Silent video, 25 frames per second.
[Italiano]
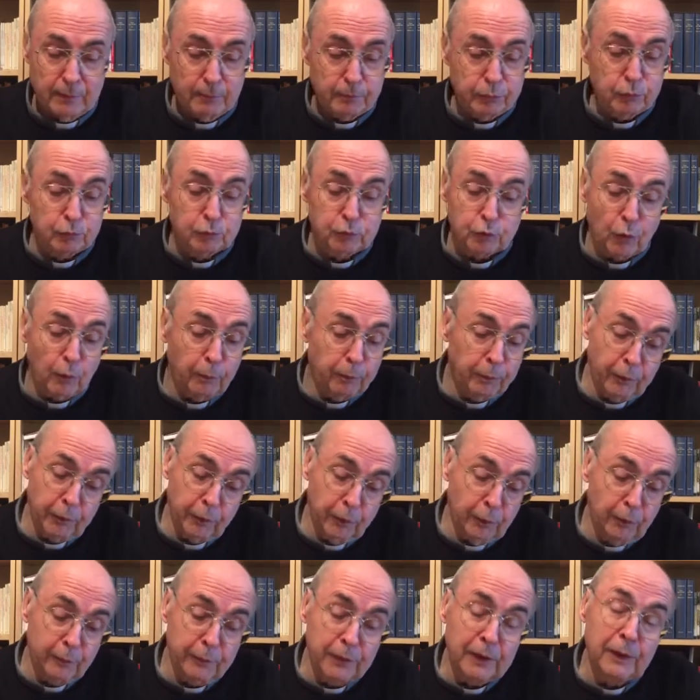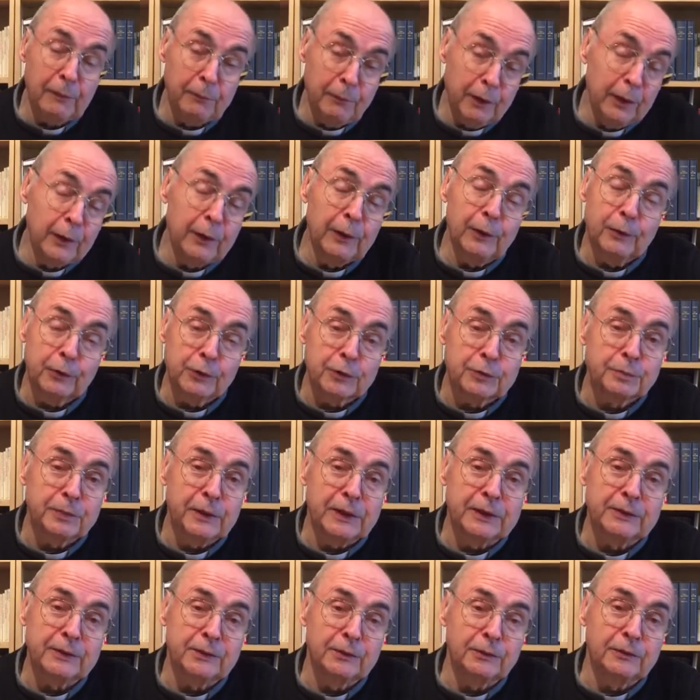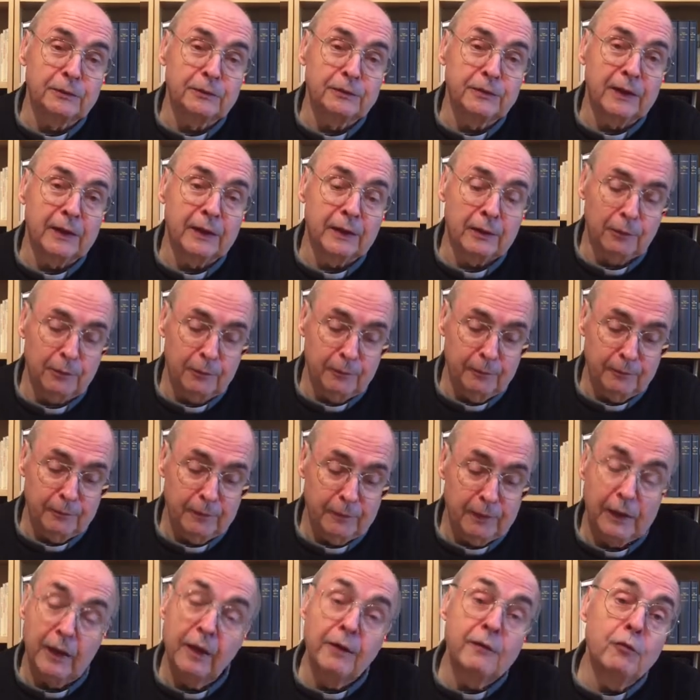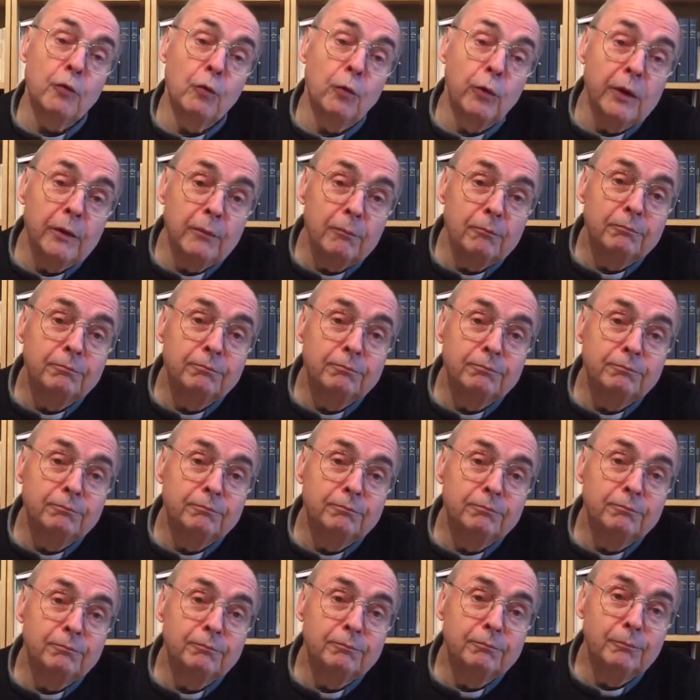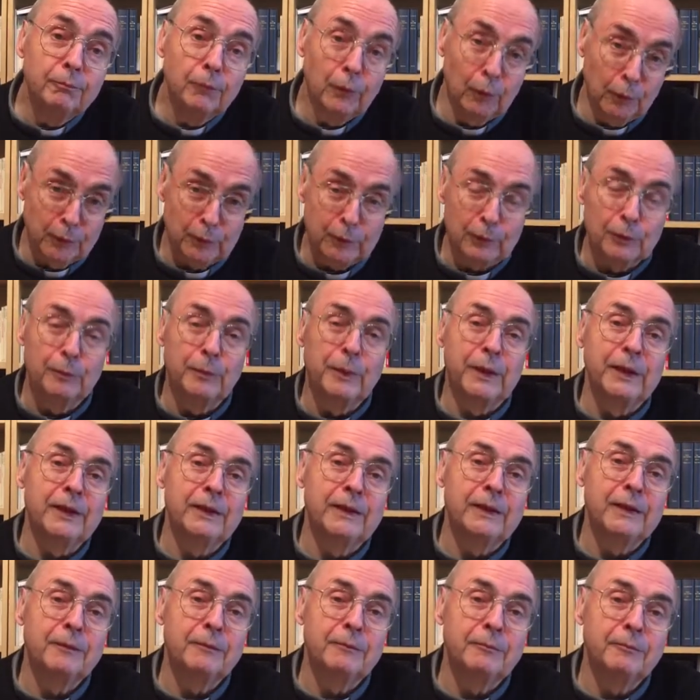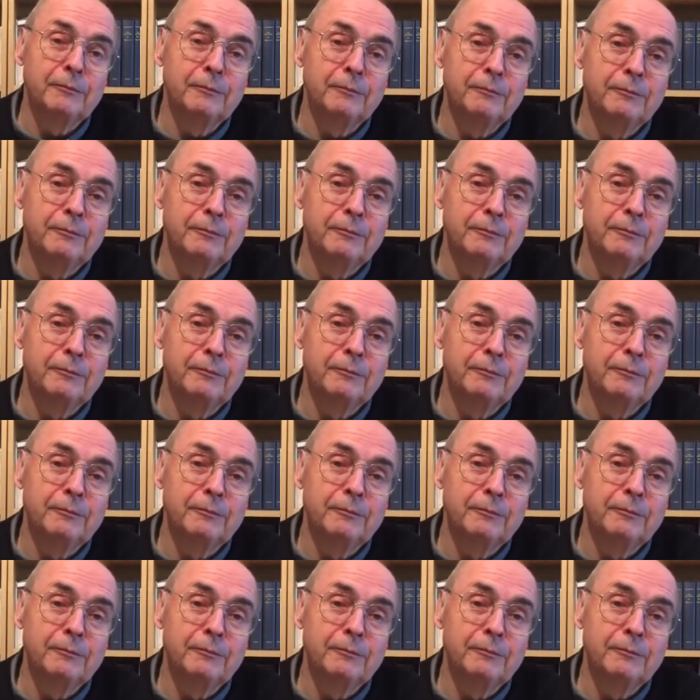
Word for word: Purtroppo io mi dimentico spesso di farlo. E voi? Buona domenica.